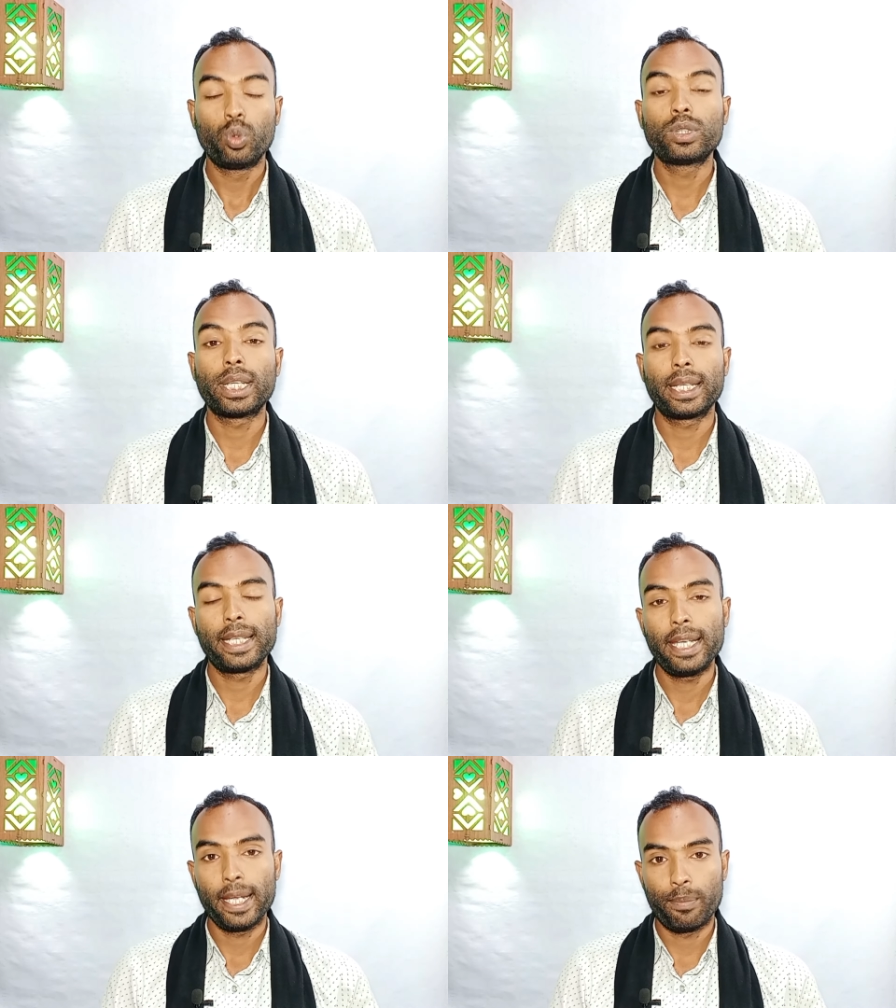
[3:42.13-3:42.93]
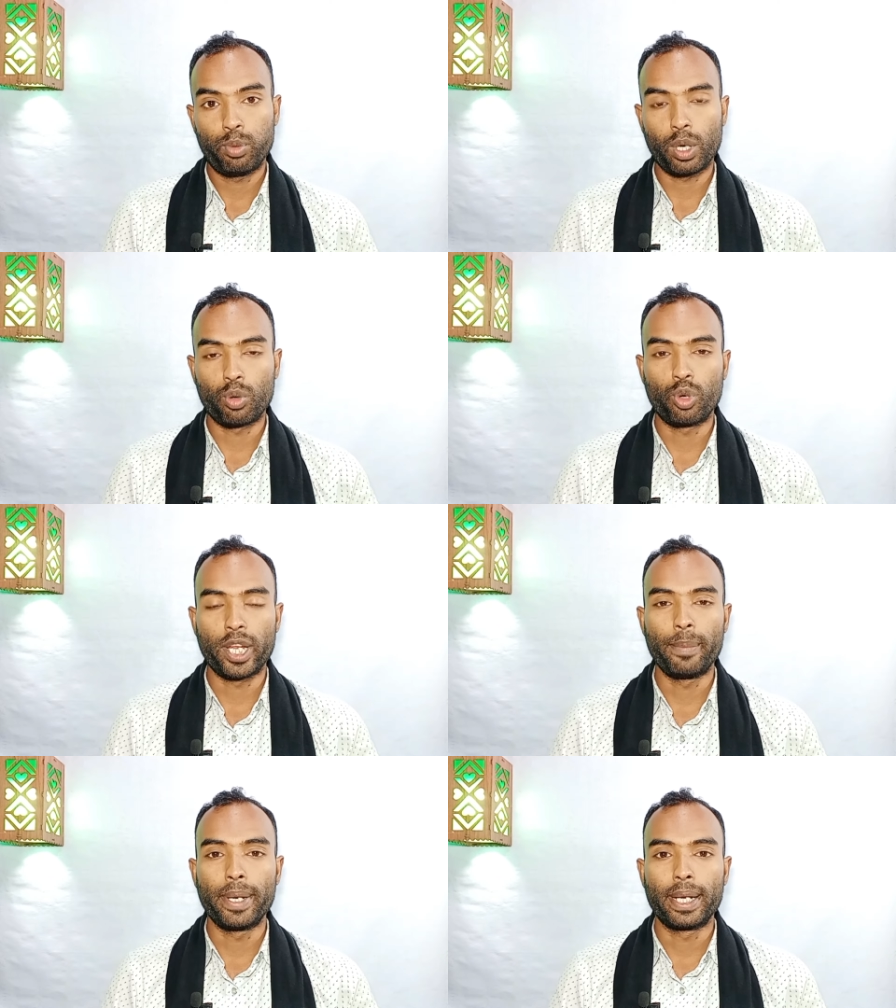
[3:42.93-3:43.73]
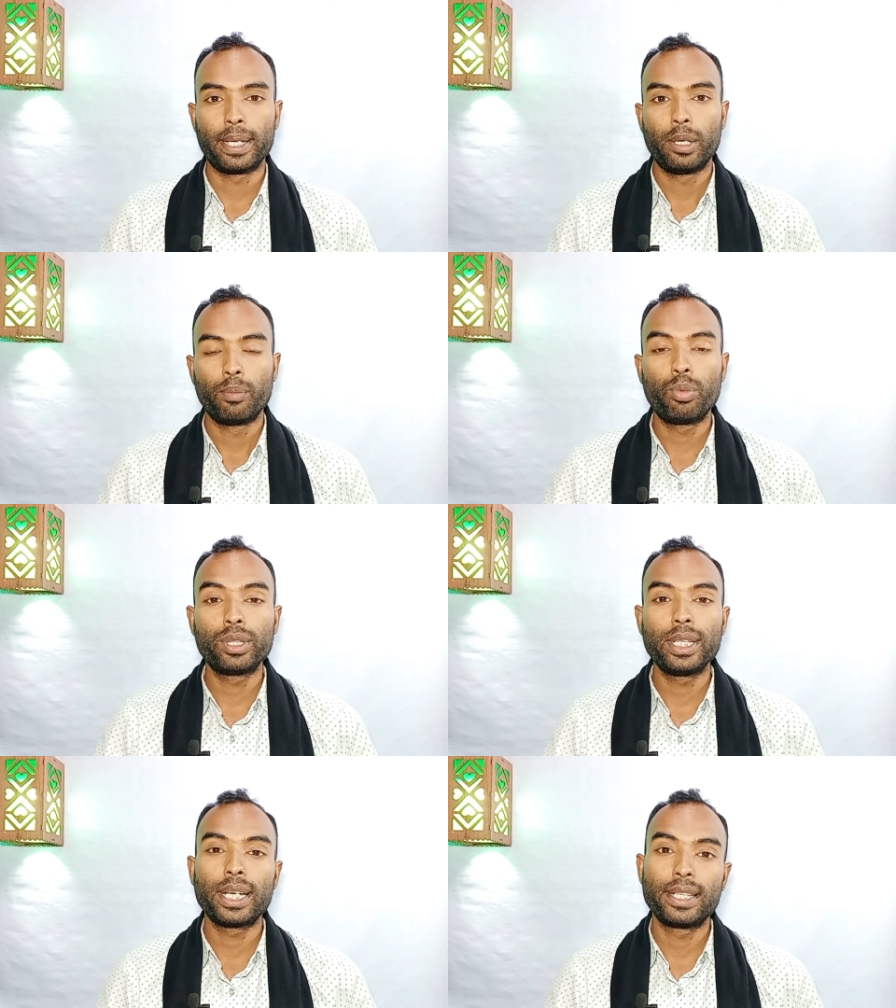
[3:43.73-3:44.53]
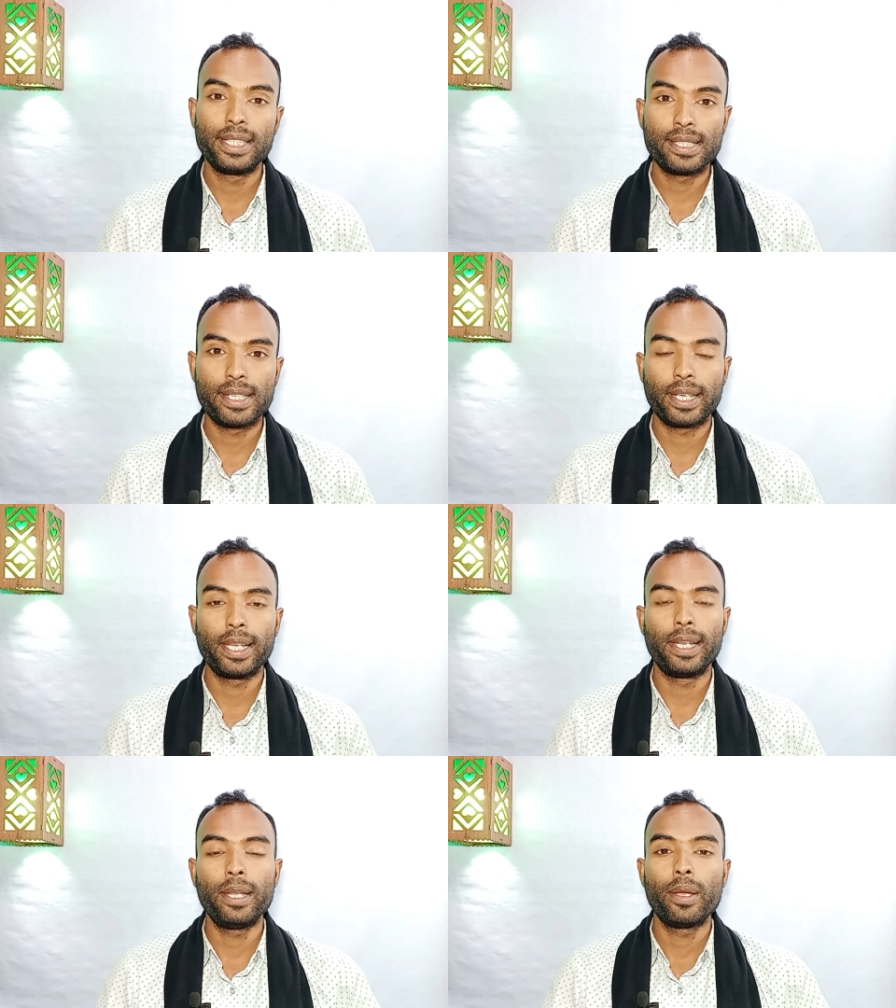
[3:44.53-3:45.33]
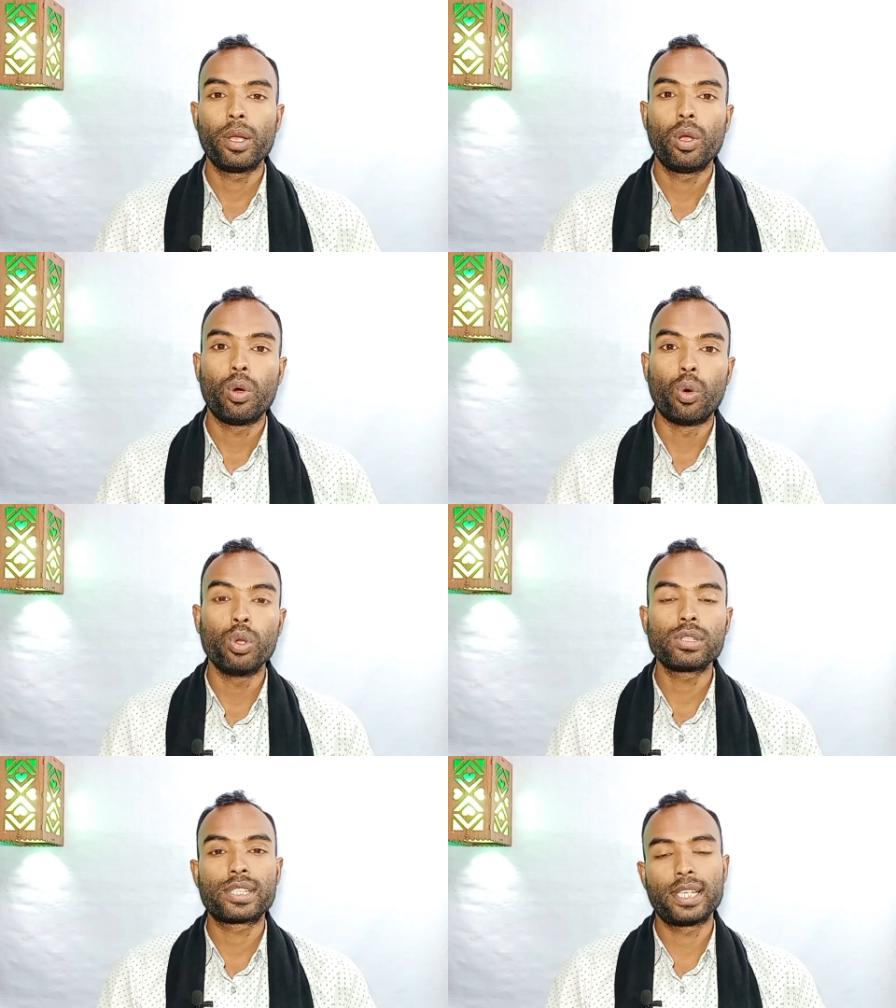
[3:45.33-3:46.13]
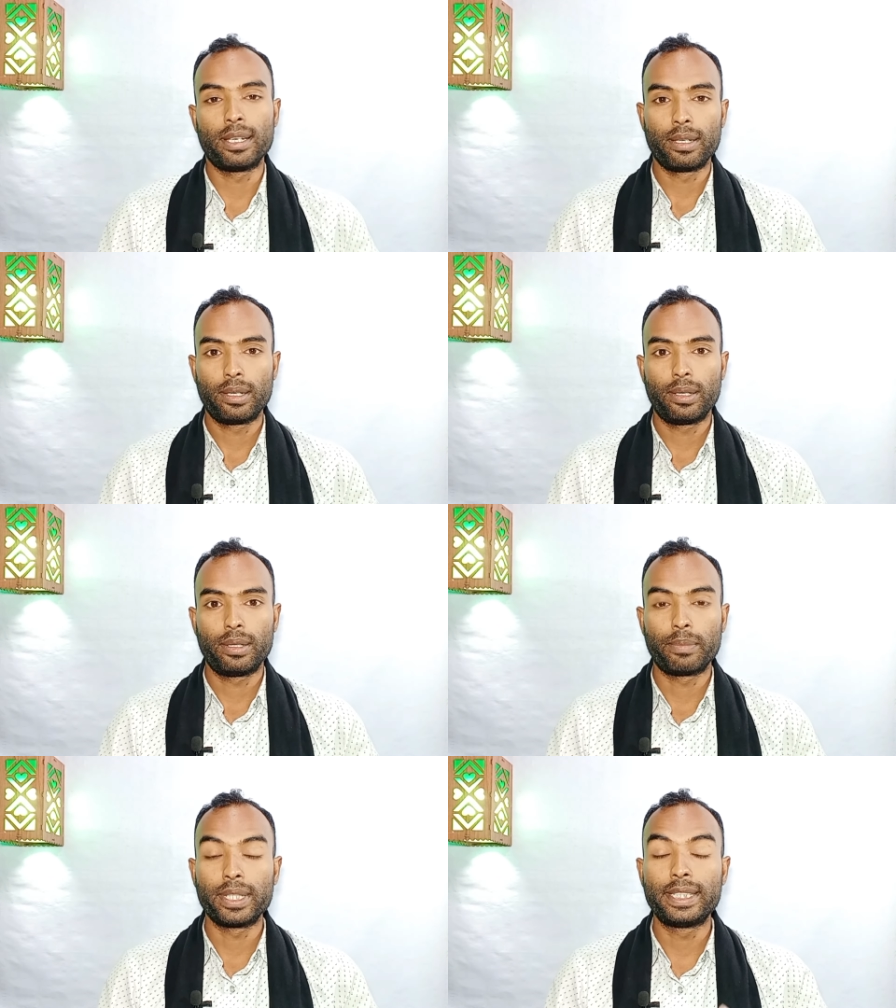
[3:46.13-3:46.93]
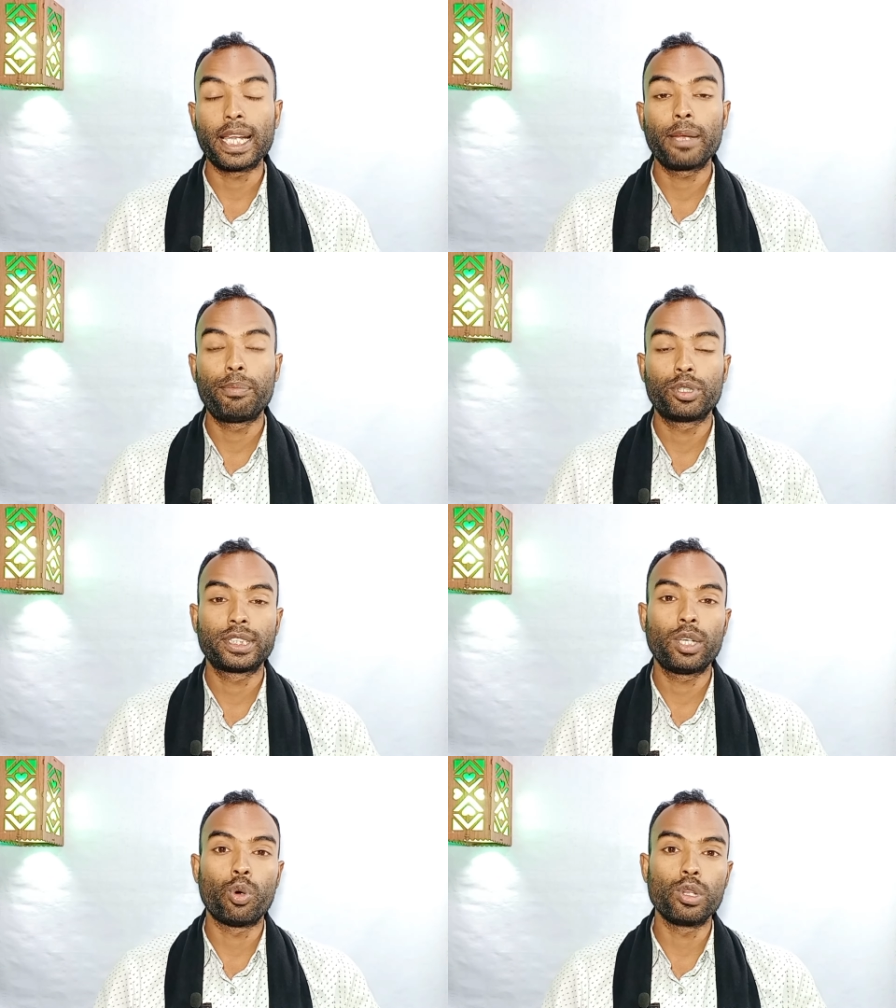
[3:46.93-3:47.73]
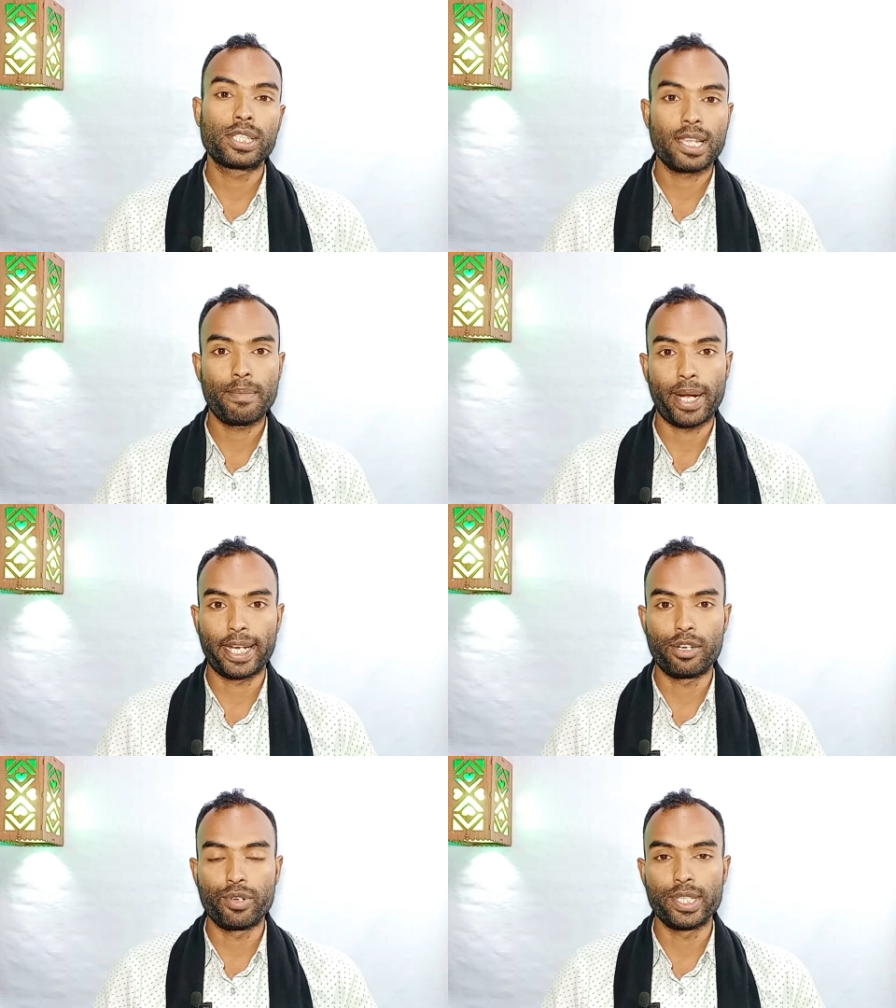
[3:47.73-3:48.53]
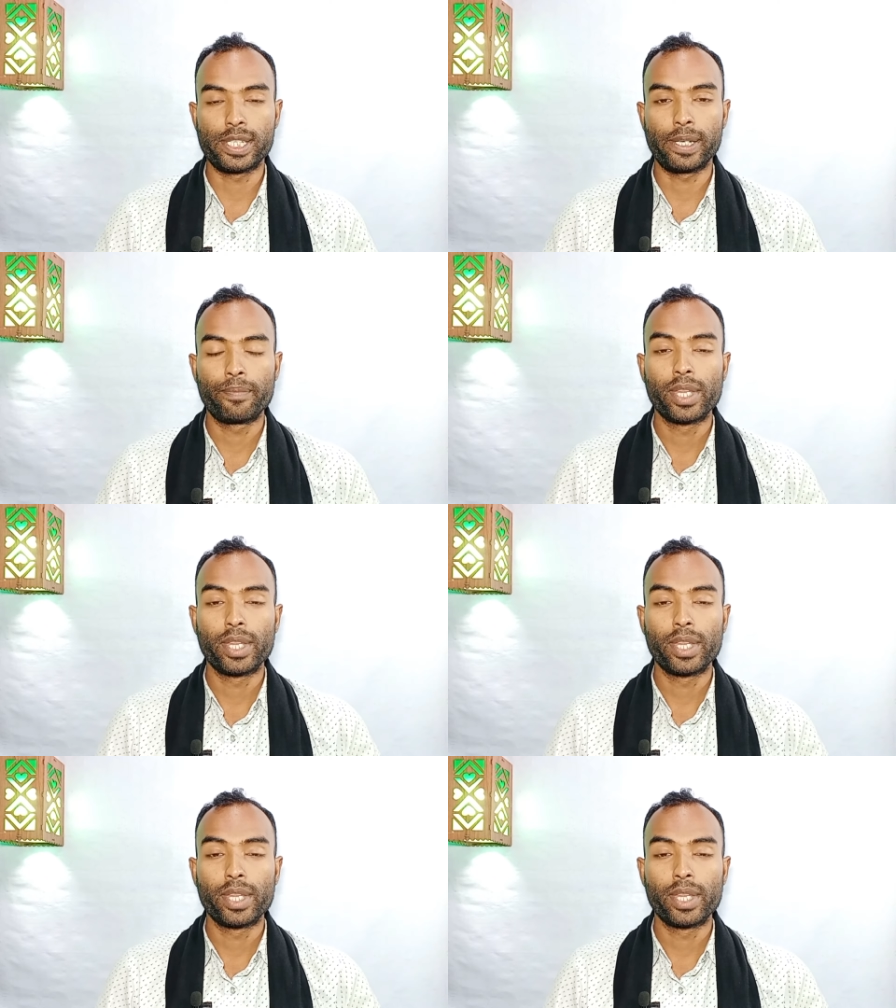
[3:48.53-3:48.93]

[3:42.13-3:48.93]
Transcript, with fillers: কোথা থেকে এই পোড়াগুলো কিনবেন প্রতিটা ডিস্ট্রিক্টেরই হোলসেল মানে জেলা পর্যায়ে হোলসেল মার্কেট রয়েছে